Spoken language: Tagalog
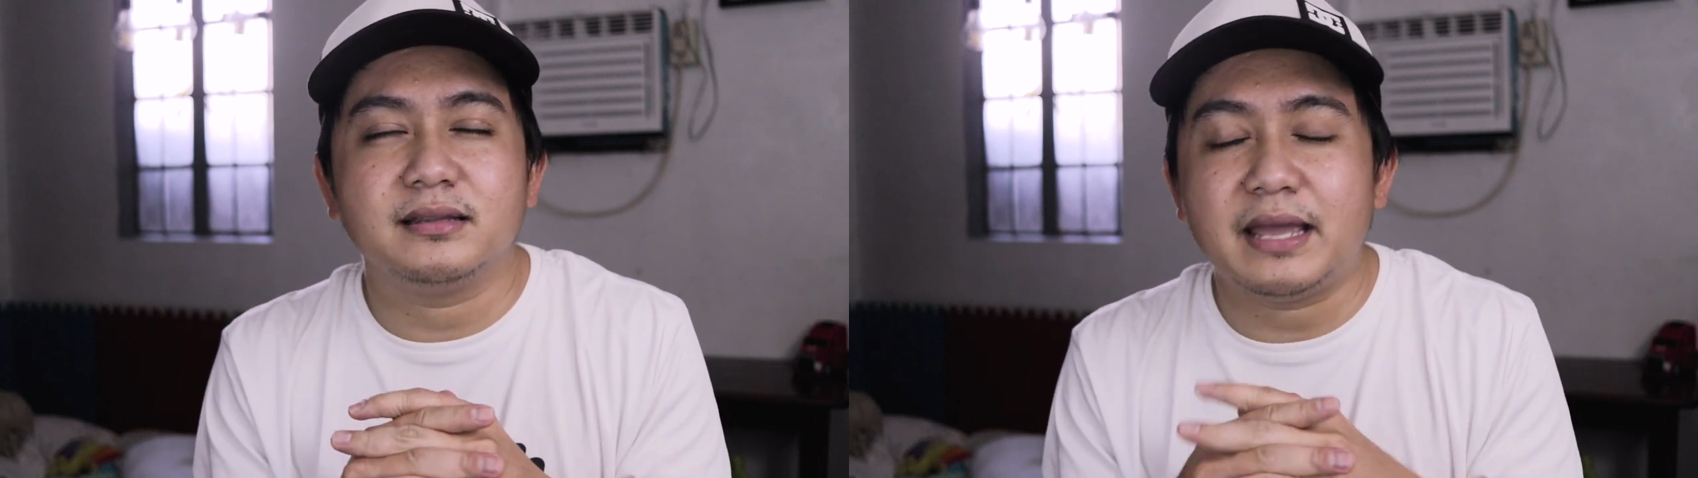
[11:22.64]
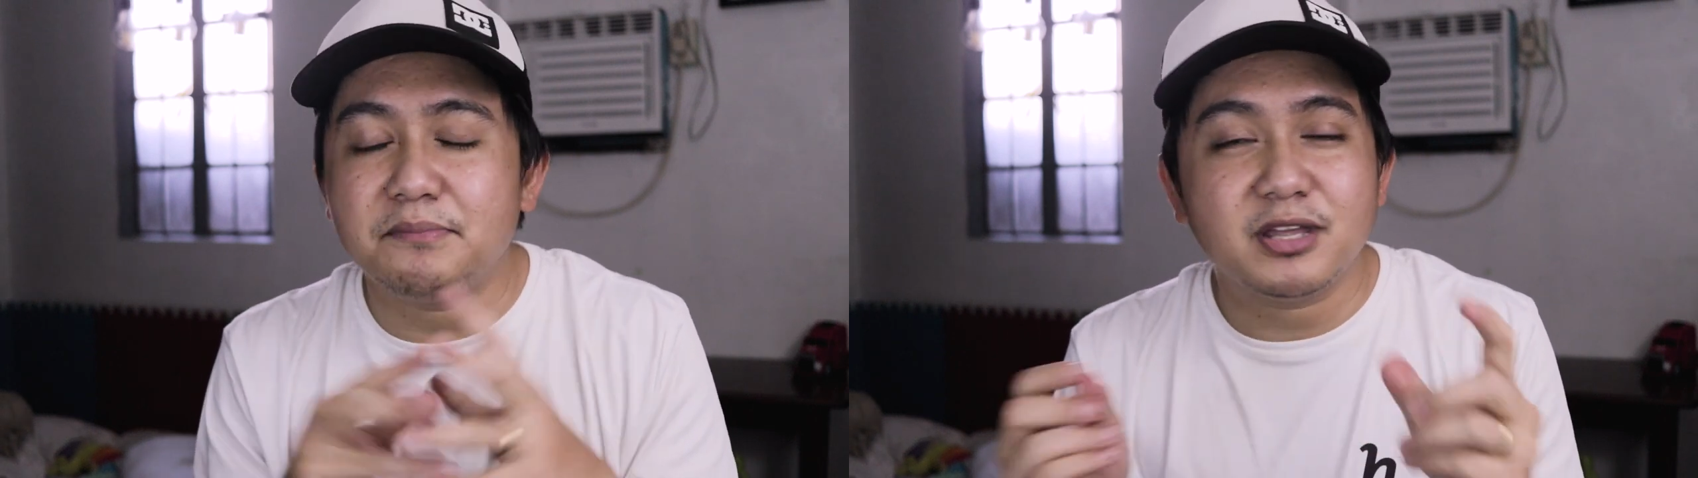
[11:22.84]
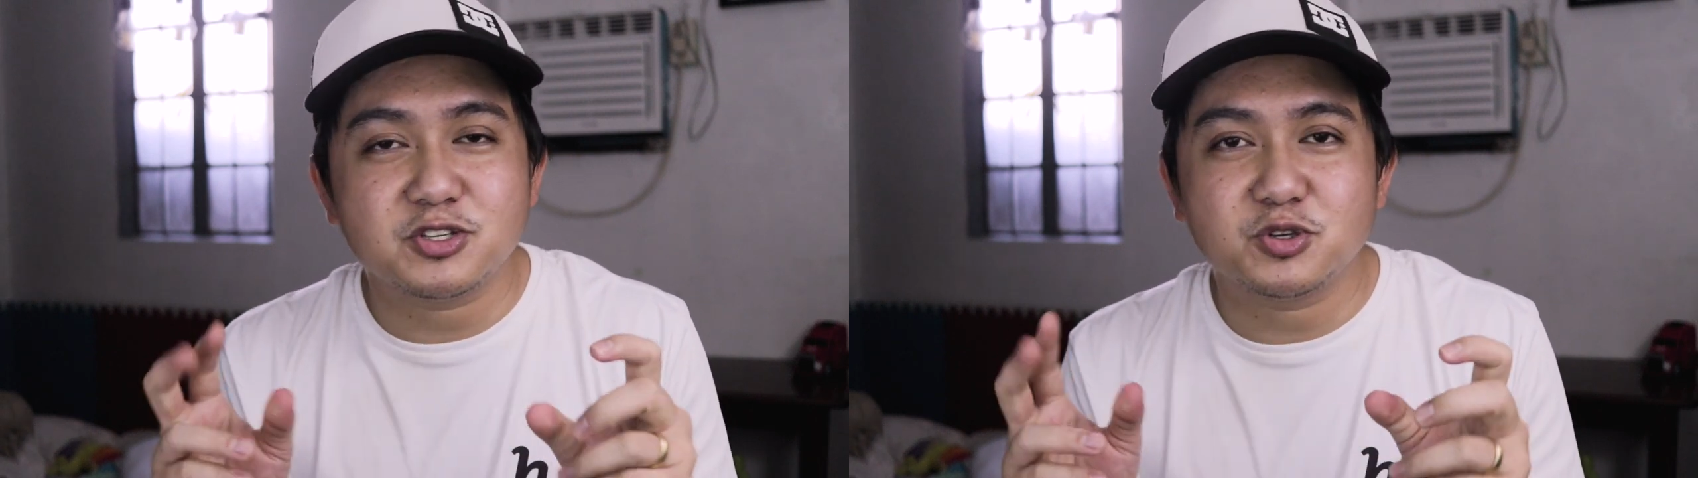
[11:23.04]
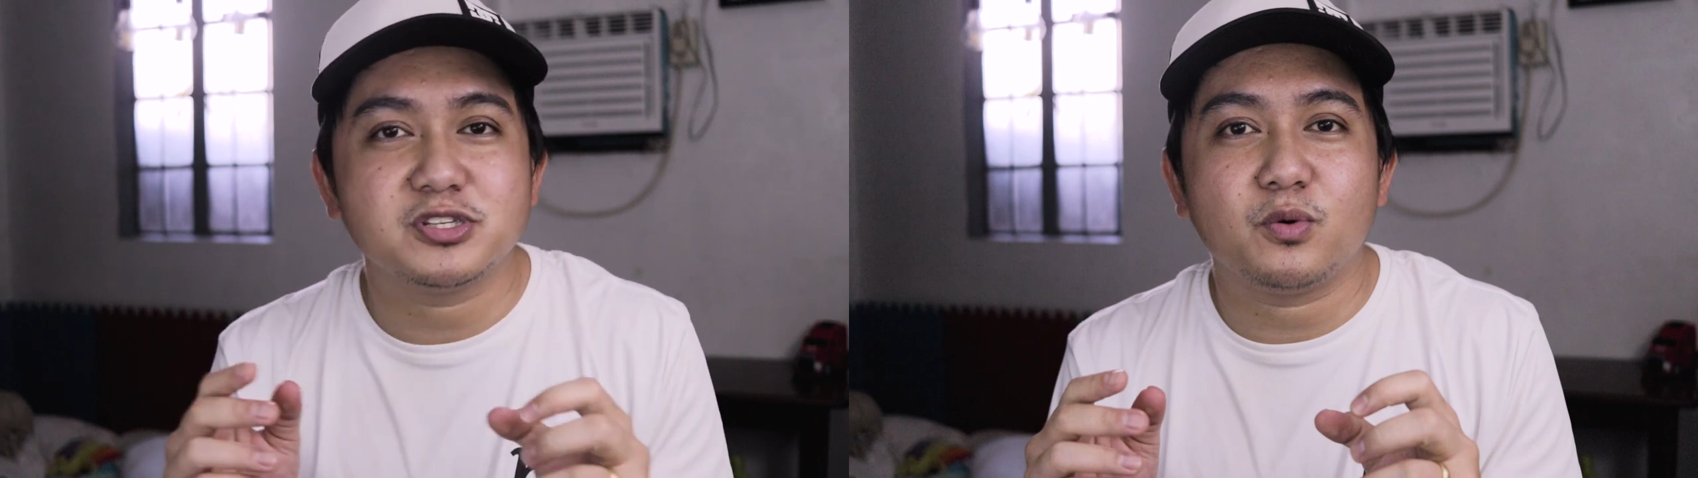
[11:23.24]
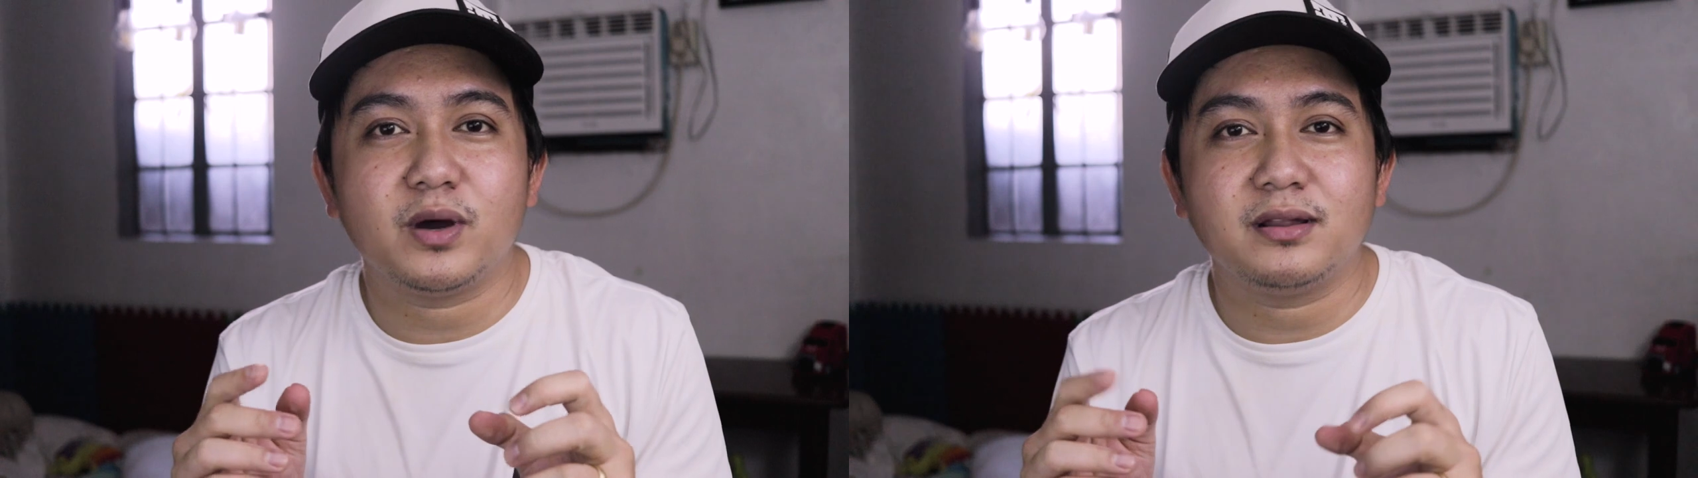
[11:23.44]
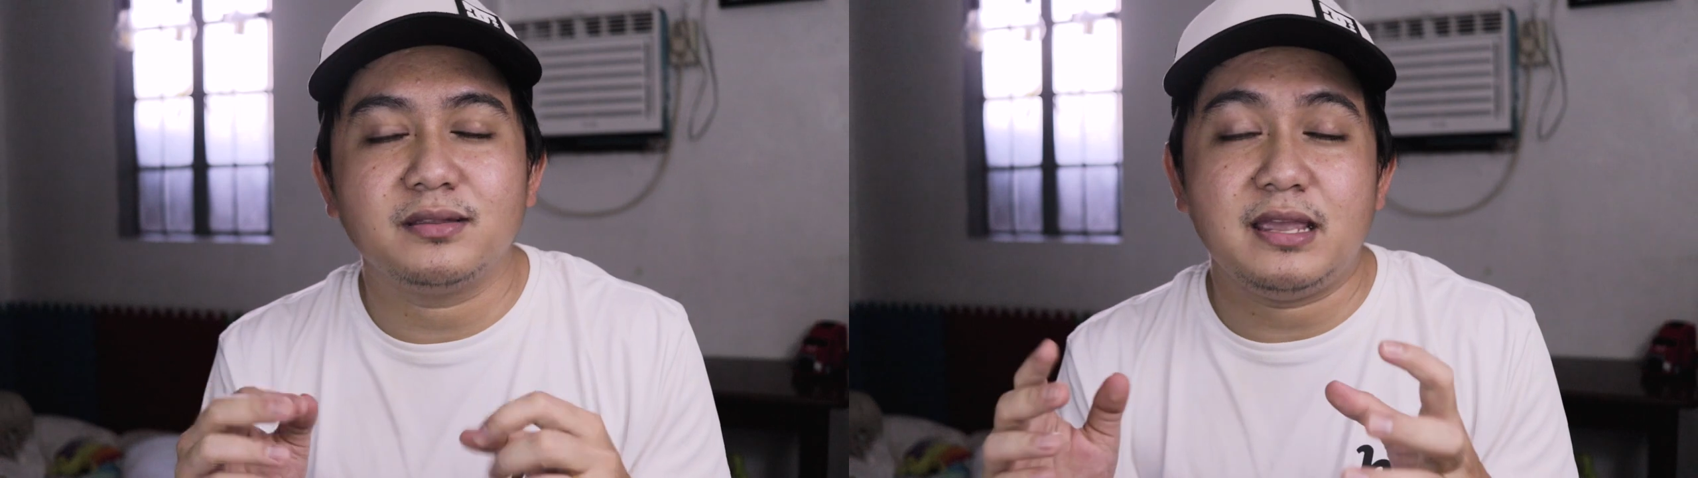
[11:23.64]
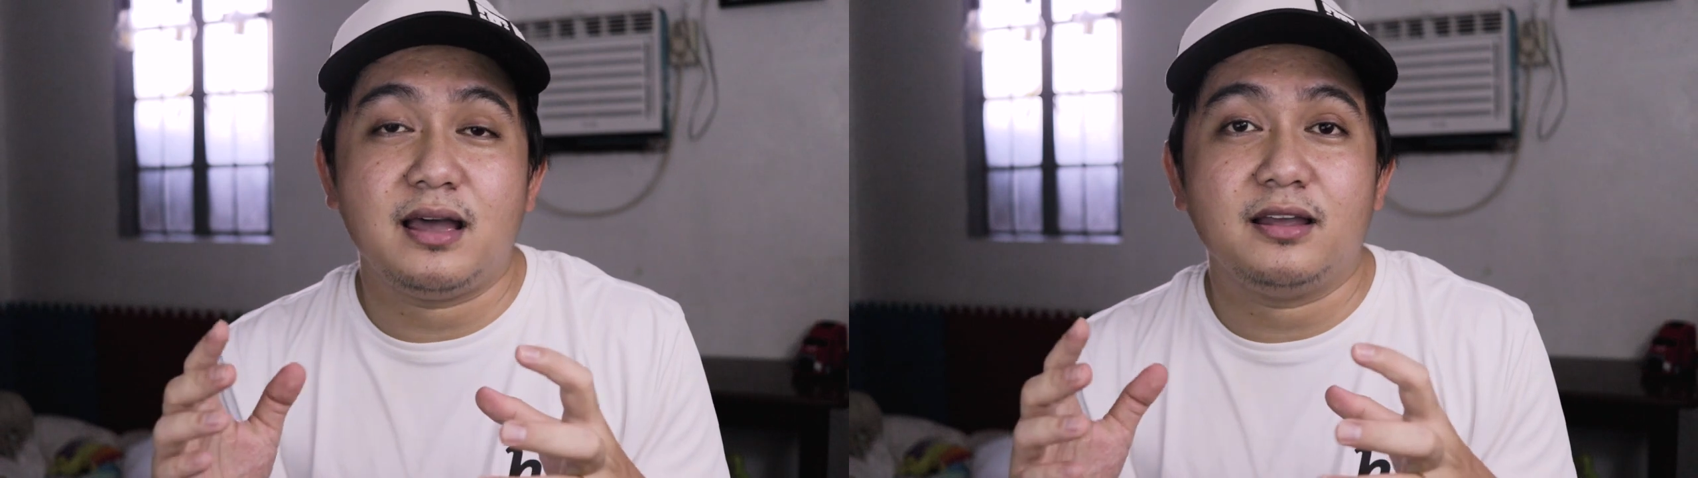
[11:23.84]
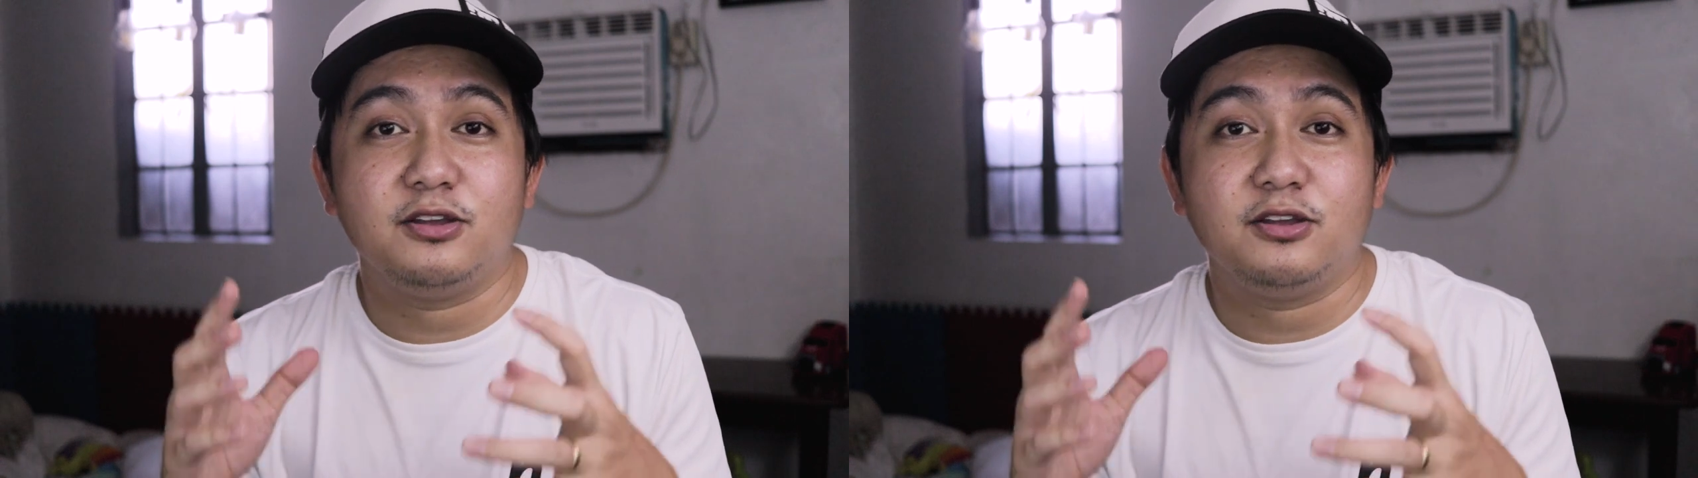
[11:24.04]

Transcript: I'm not sure sa warranty ha ah.